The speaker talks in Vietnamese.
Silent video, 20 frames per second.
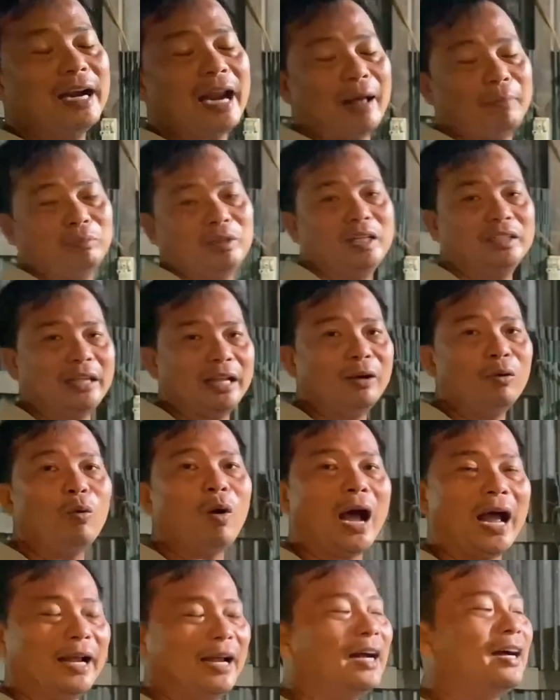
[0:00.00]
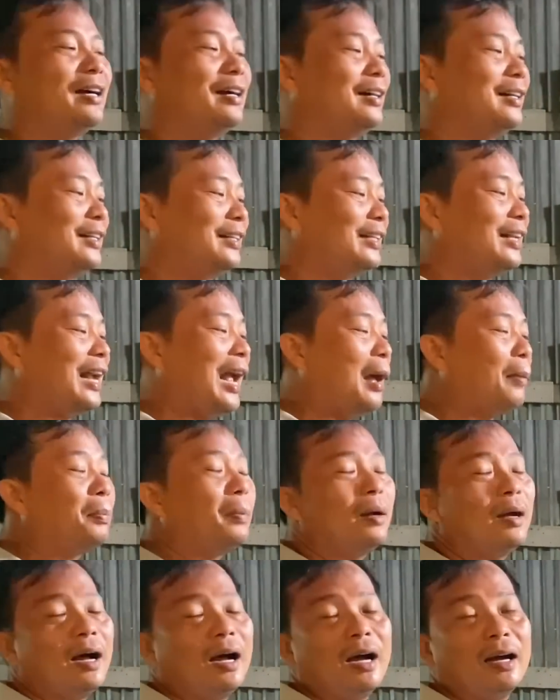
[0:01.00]
làm từ thiện hoài á, rồi người ta gặp,
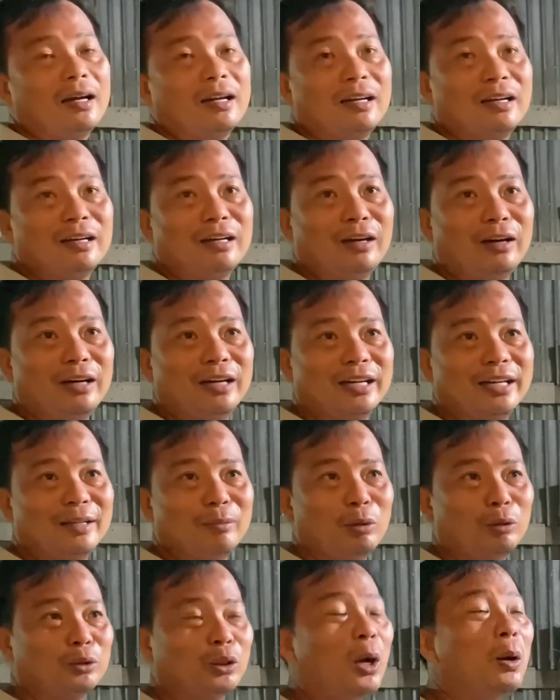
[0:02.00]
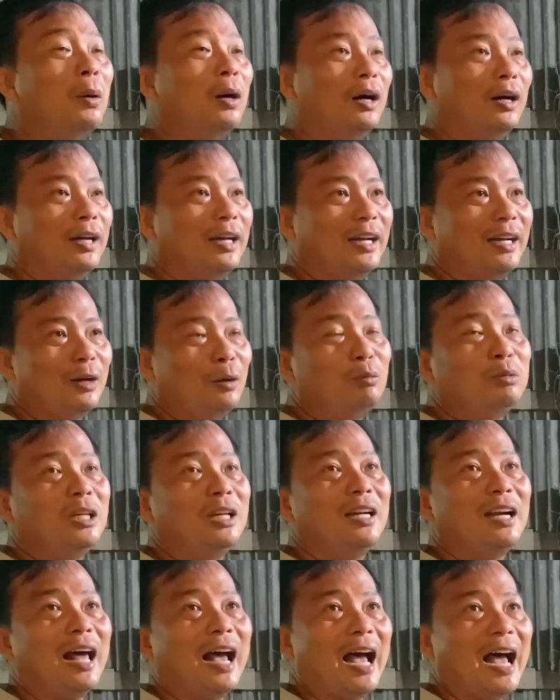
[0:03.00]
rồi một số người cũng
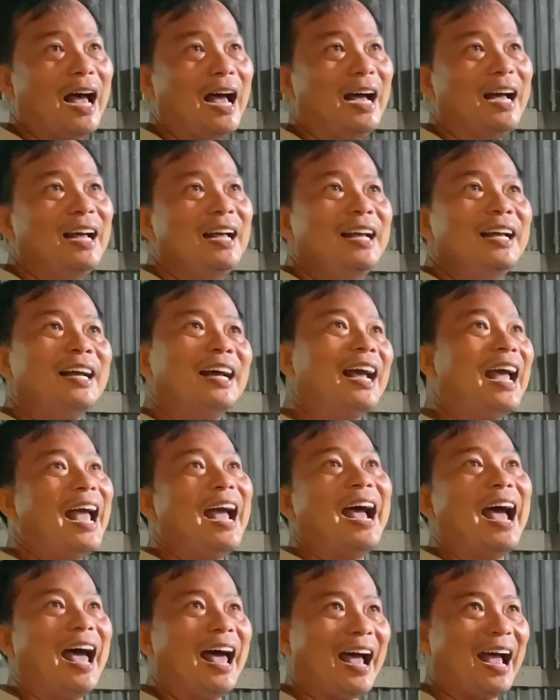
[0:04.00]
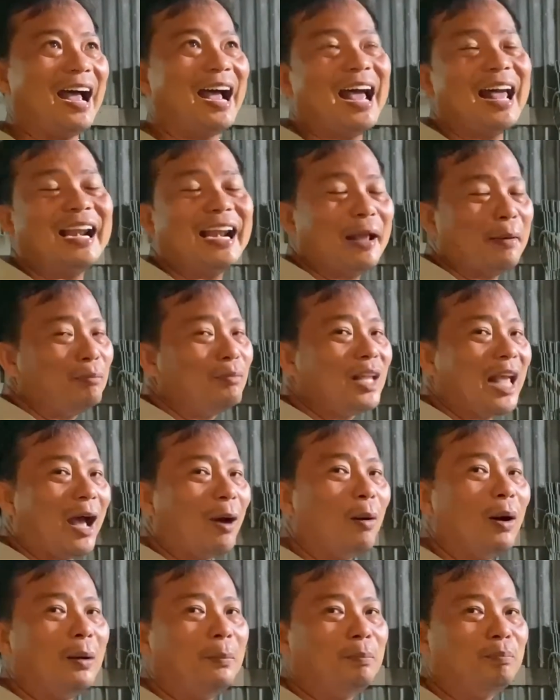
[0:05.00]
như là ngang hàng anh em với
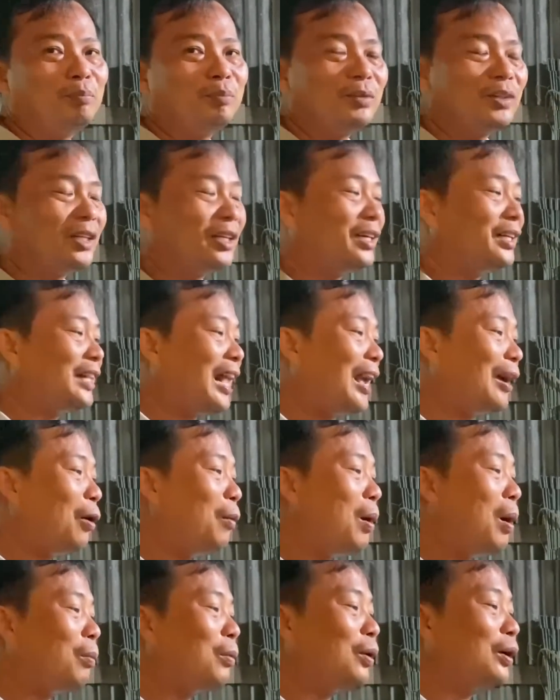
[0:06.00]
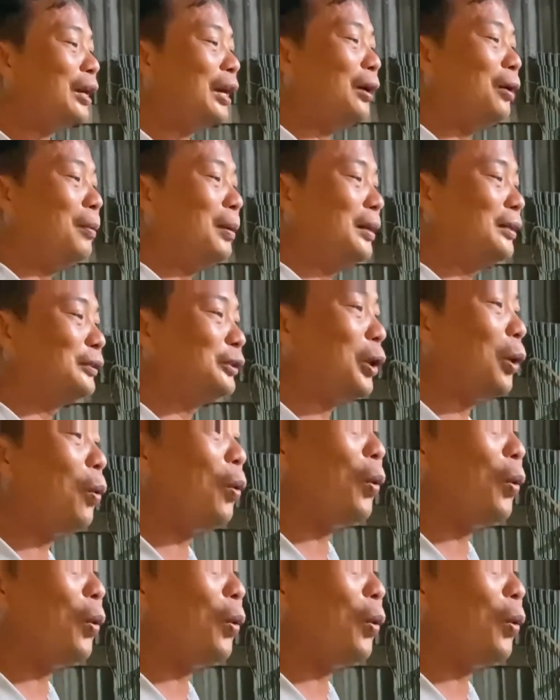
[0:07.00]
nhau á, người ta cũng không có kêu bằng chú